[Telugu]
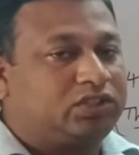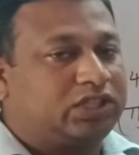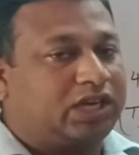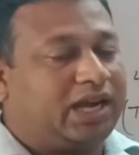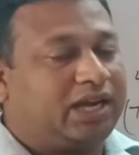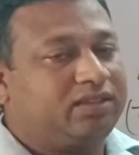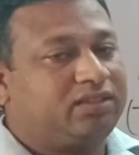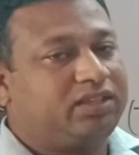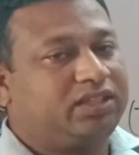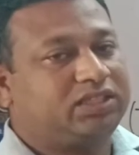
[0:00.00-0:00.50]

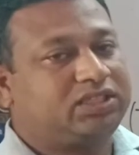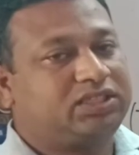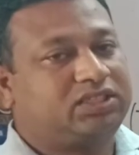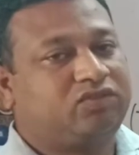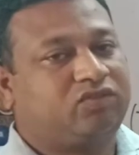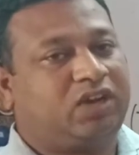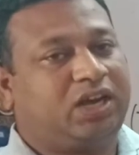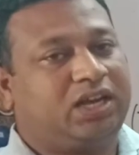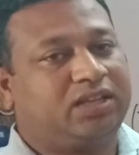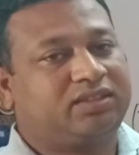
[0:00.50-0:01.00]
జాతీయ
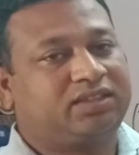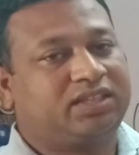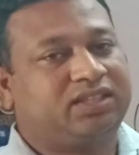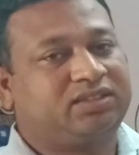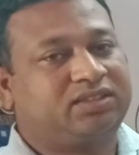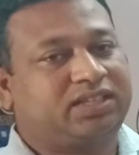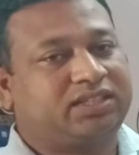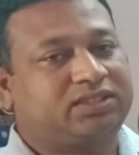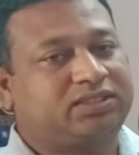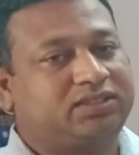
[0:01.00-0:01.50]

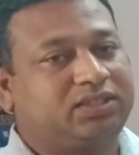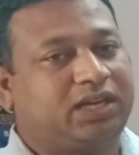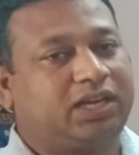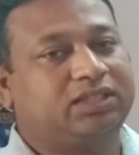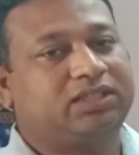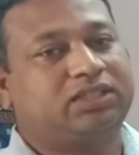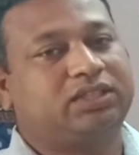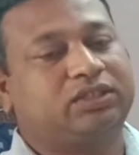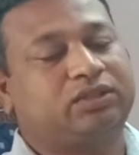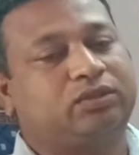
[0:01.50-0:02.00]
స్వాతంత్ర
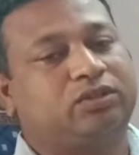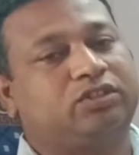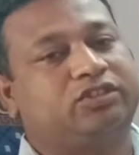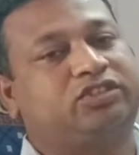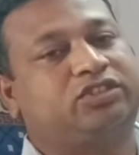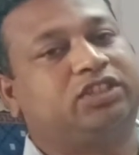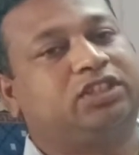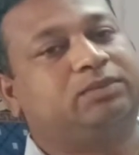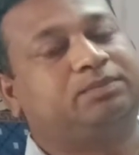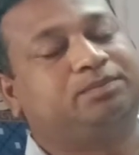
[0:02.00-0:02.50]
సాధన
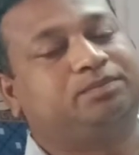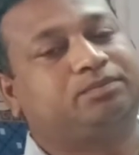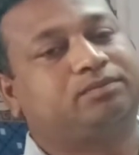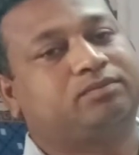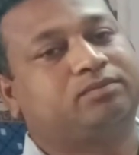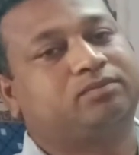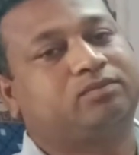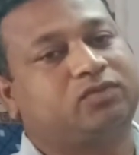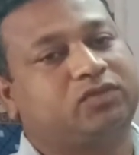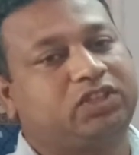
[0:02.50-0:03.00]
కోసం
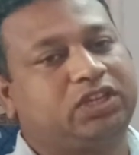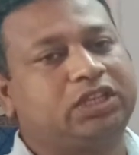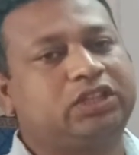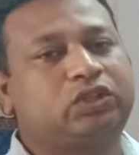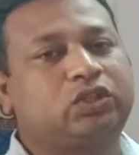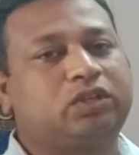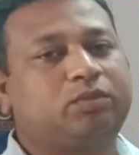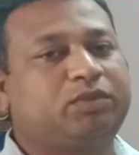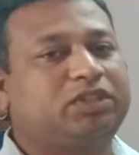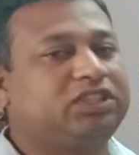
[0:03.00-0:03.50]

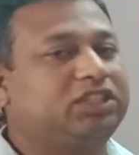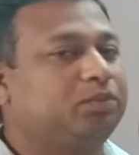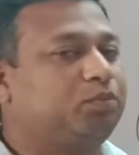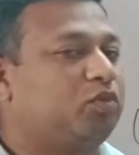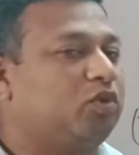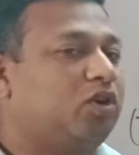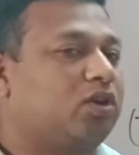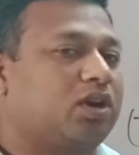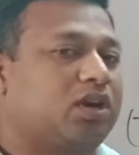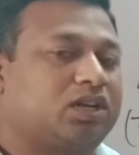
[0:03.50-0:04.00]
ఎంతోమంది
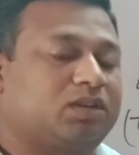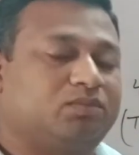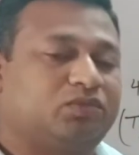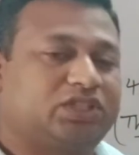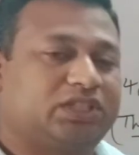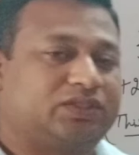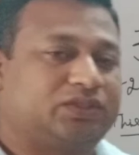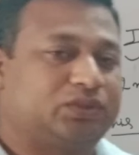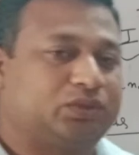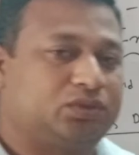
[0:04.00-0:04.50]
పోరాటం
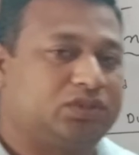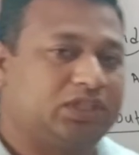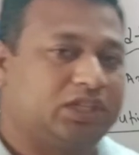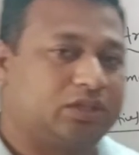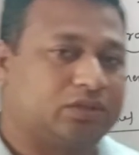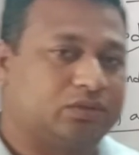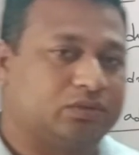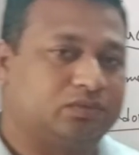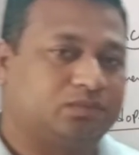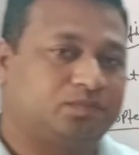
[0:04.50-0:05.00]
చేసి
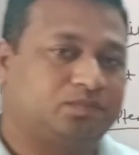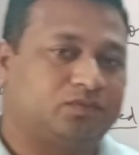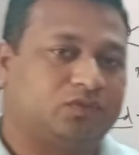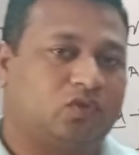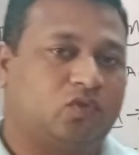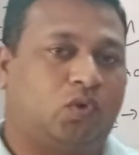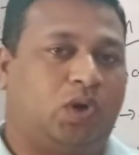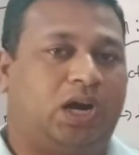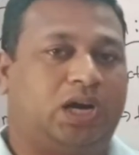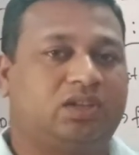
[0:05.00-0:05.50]
ఉంటారు
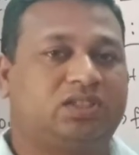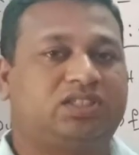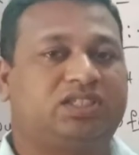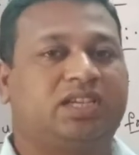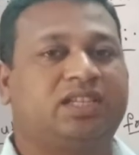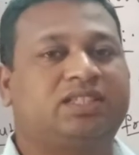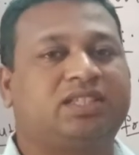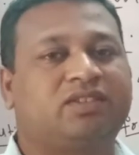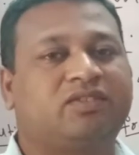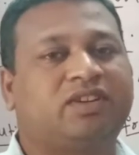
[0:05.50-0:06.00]
వారు
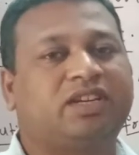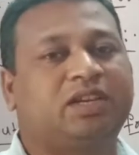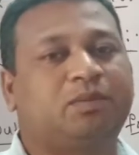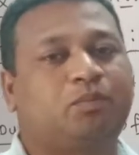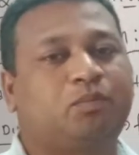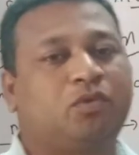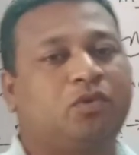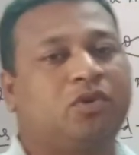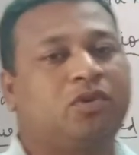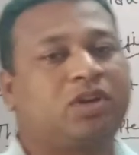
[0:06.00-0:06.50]
చేసినటువంటి
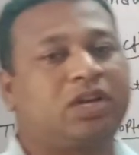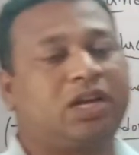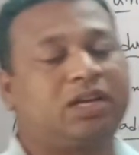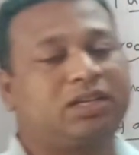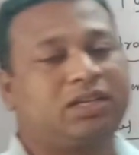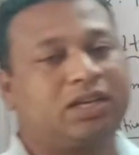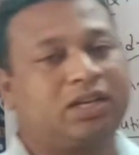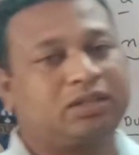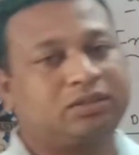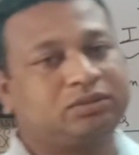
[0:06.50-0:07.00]

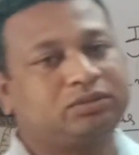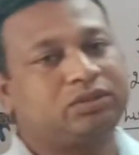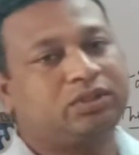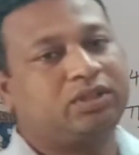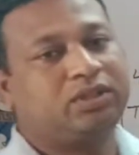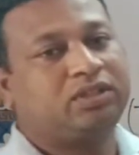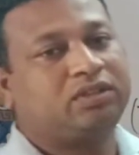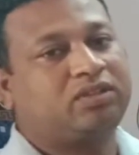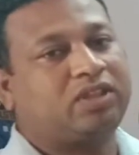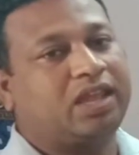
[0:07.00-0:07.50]
పోరాటాలను
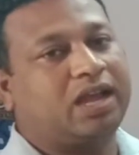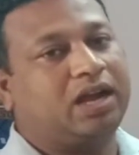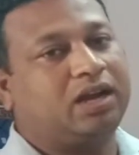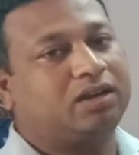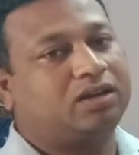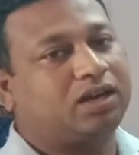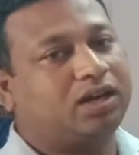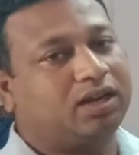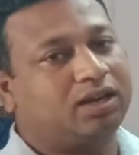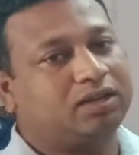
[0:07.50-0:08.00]

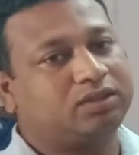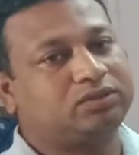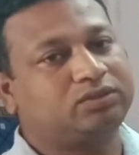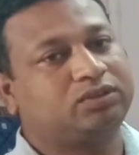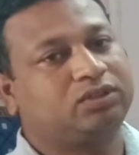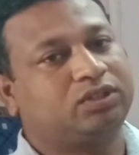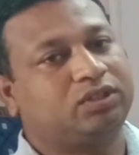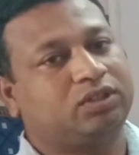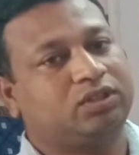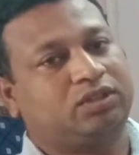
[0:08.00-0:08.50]
త్యాగాలను
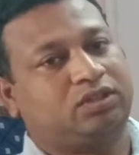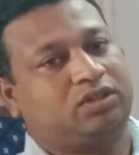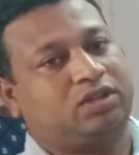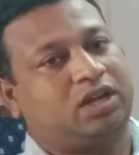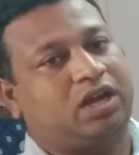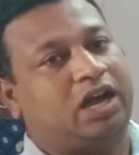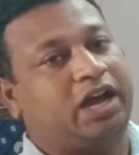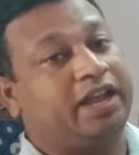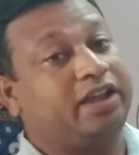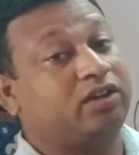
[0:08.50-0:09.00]

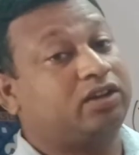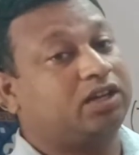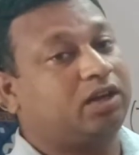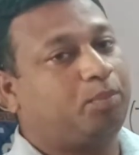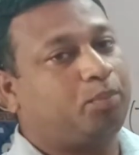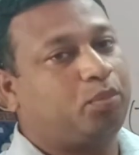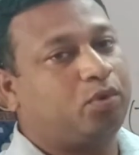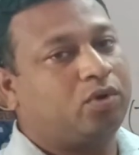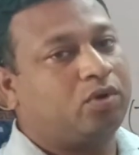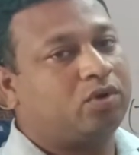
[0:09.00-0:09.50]
ఆ యొక్క
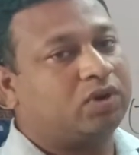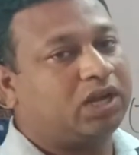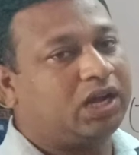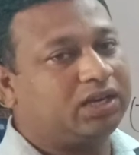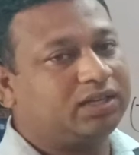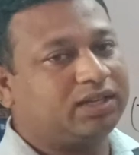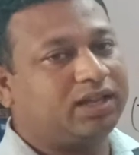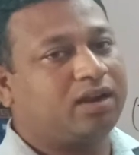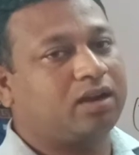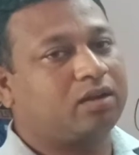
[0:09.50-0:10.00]

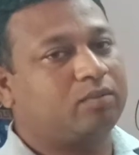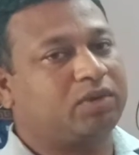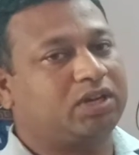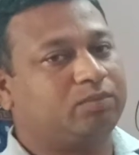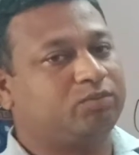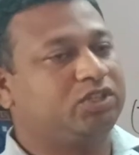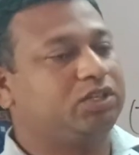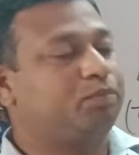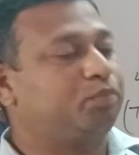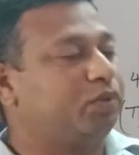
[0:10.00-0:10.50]
పోరాటాలను
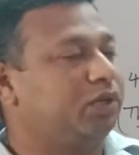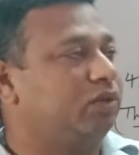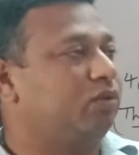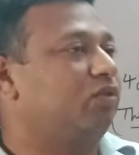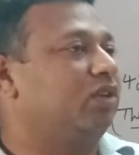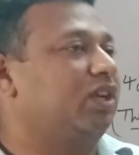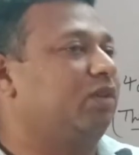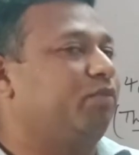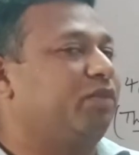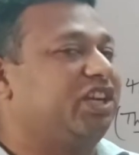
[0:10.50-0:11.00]
మనం
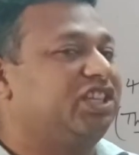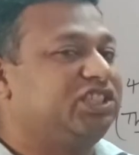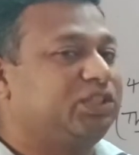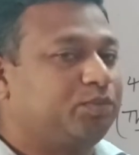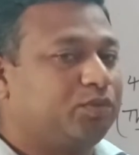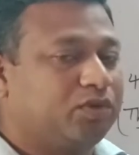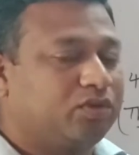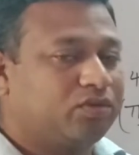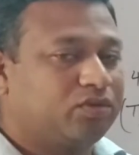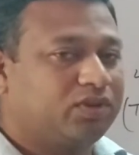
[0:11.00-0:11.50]
ఇప్పటికి కూడా
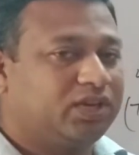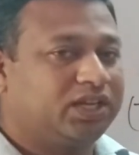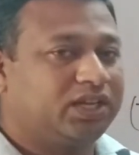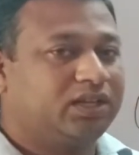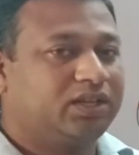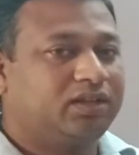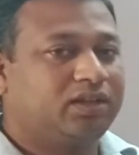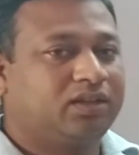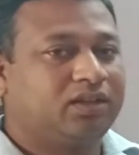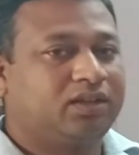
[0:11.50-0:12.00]
మర్చిపోకుండా